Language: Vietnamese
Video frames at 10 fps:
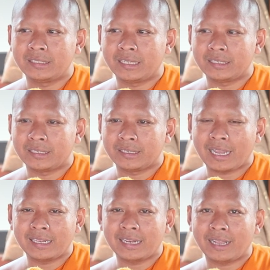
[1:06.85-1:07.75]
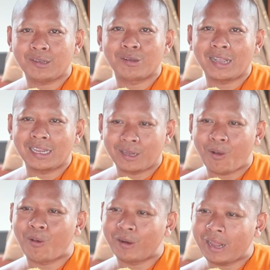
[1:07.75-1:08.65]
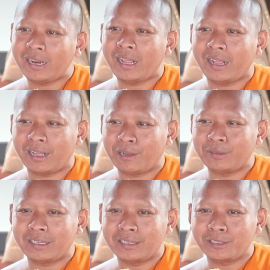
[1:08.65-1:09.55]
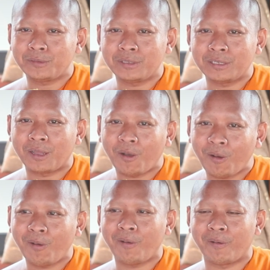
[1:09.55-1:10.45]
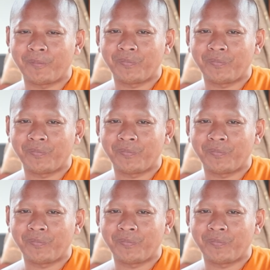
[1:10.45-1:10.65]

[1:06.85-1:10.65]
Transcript: nè ngày na còn ngày lọ đó na ao thì dương thưa lọ